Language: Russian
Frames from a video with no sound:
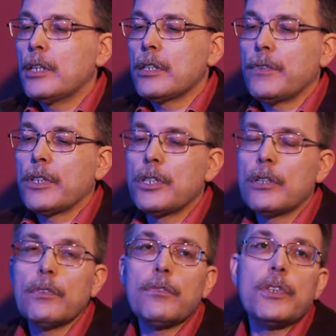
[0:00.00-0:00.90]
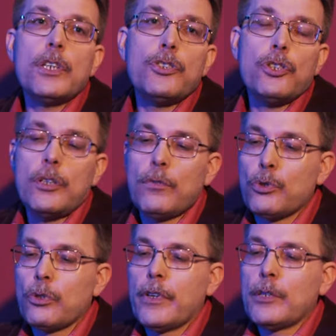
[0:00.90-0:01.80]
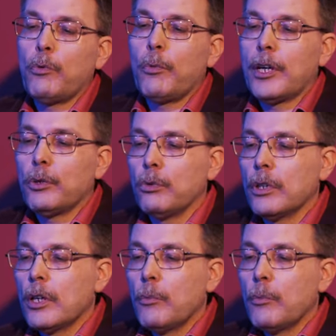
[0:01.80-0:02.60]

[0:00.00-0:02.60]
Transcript: зафиксировано в 1908 году.